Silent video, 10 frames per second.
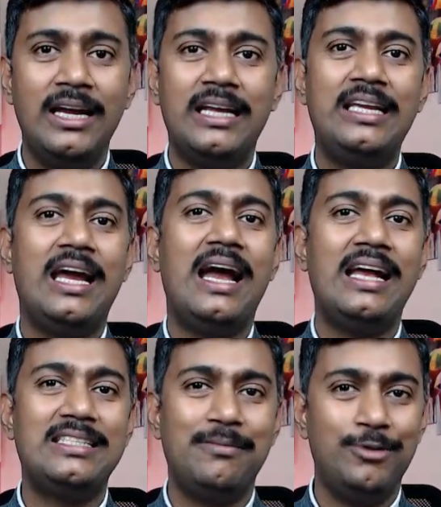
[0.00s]
या
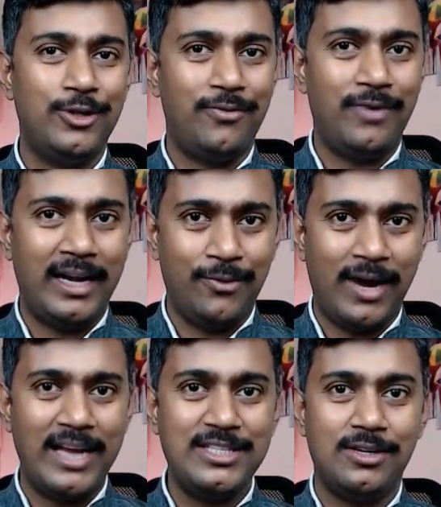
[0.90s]
एज ए म्यूचुअल फंड
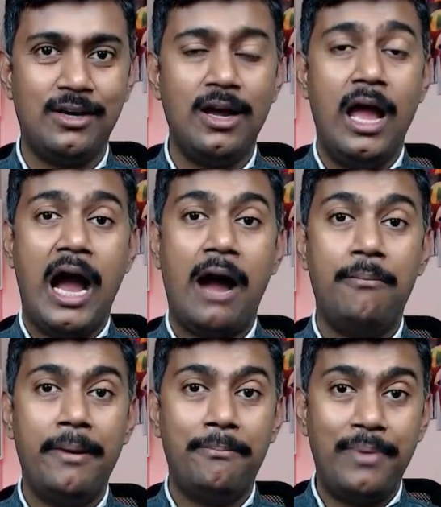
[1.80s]
एडवाइजर
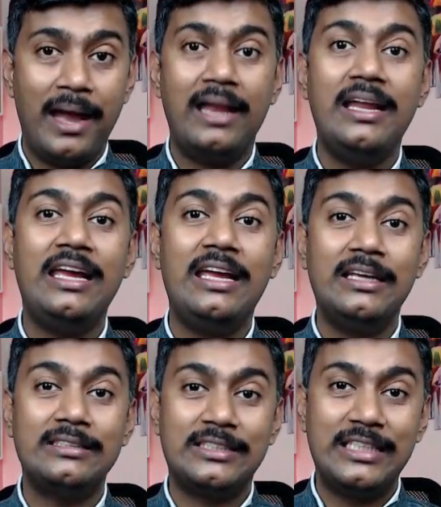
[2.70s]
हमें पहले
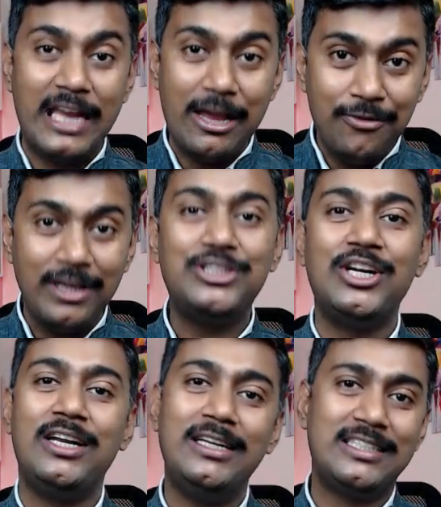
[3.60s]
सेविंग
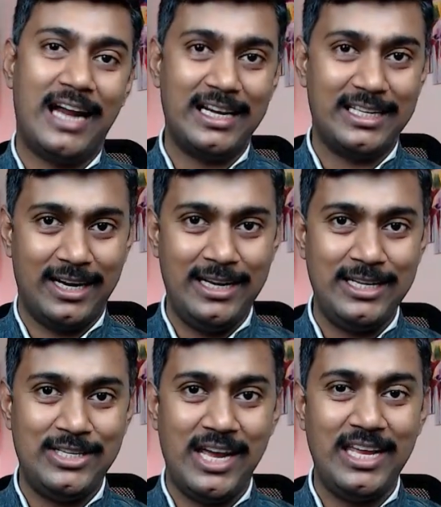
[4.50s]
जर्नी स्टार्ट करनी
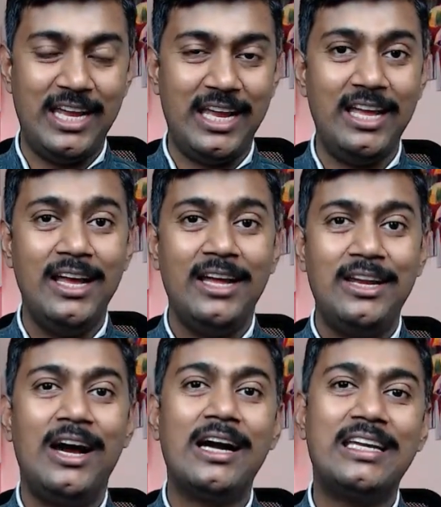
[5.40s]
चाहिए
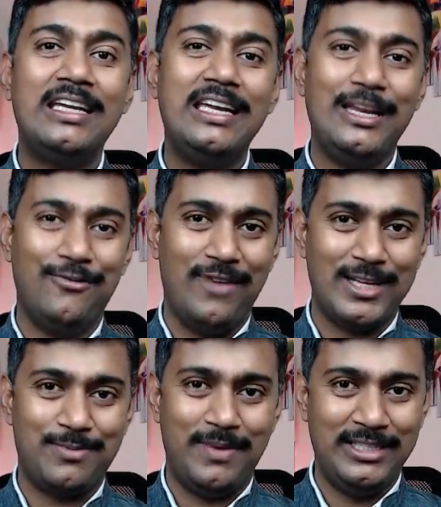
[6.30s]
ना कि
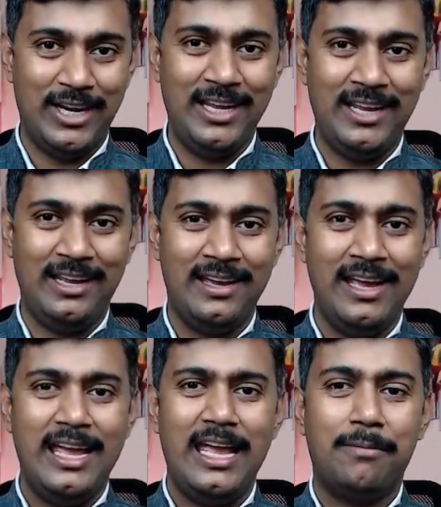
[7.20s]
इन्वेस्टमेंट जर्नी
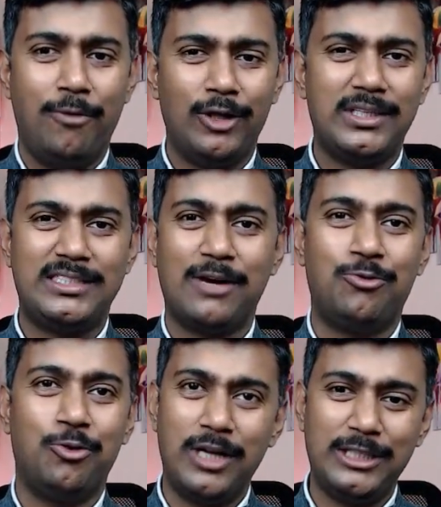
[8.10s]
एक बहुत अच्छा
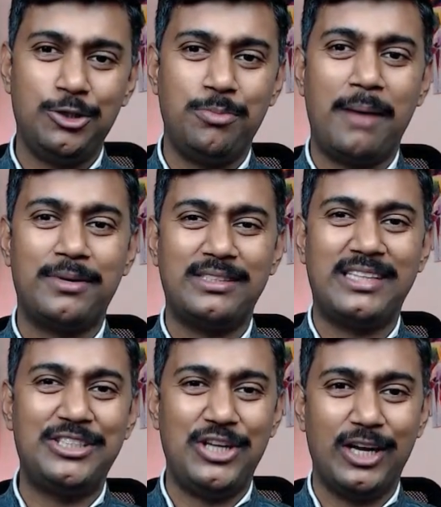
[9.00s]
कोट है जो मैं आपके साथ
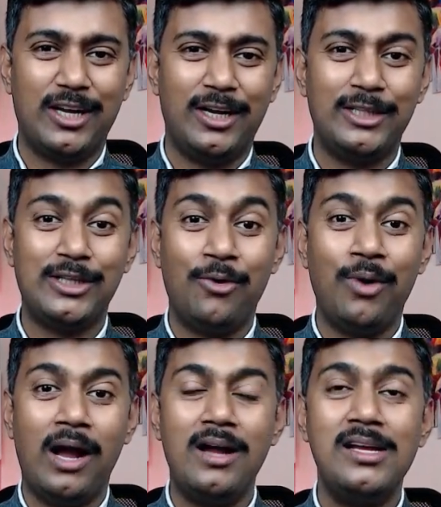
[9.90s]
शेयर करना
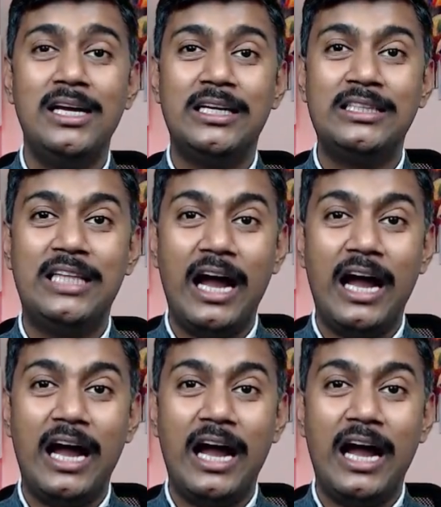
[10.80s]
चाहूंगा द